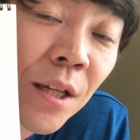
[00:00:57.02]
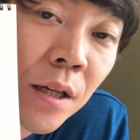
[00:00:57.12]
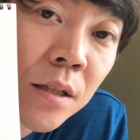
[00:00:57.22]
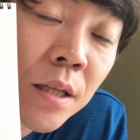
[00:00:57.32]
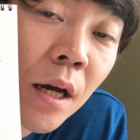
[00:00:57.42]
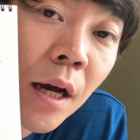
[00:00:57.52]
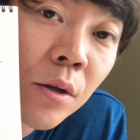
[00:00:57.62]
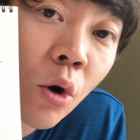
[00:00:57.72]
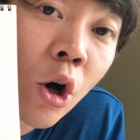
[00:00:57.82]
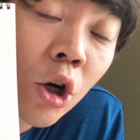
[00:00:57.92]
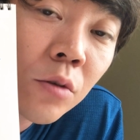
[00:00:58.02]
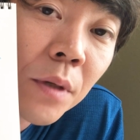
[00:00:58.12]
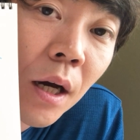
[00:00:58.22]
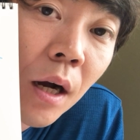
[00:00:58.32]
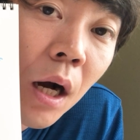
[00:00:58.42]
ね、世界の
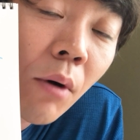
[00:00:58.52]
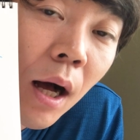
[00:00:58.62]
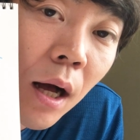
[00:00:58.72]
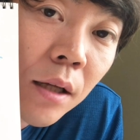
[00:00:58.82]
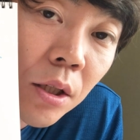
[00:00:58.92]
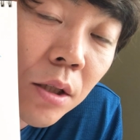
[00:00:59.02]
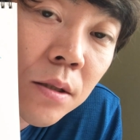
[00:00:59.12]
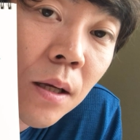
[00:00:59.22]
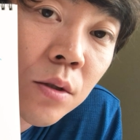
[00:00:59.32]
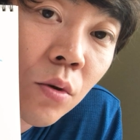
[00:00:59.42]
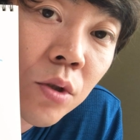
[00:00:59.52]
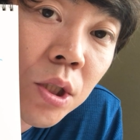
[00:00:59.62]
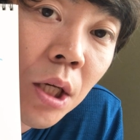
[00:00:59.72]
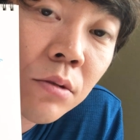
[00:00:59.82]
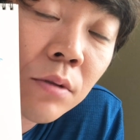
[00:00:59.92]
海や川に生息し
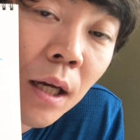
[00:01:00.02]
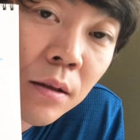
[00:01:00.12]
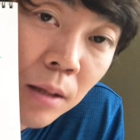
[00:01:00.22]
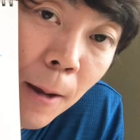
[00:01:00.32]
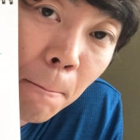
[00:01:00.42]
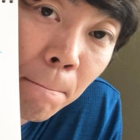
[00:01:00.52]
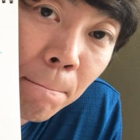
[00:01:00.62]
ているんだって。